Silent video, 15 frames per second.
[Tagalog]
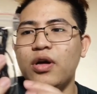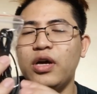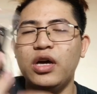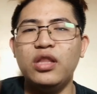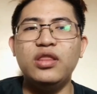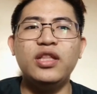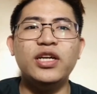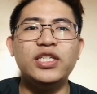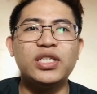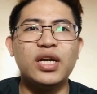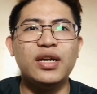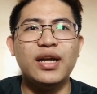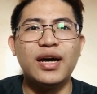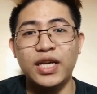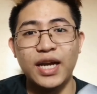Hindi
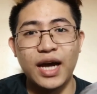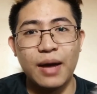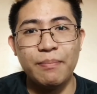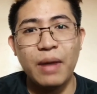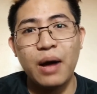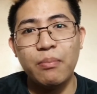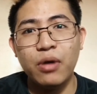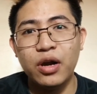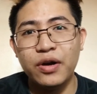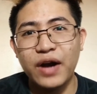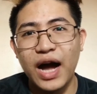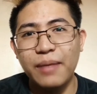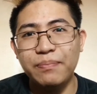siya na naka-bubble wrap.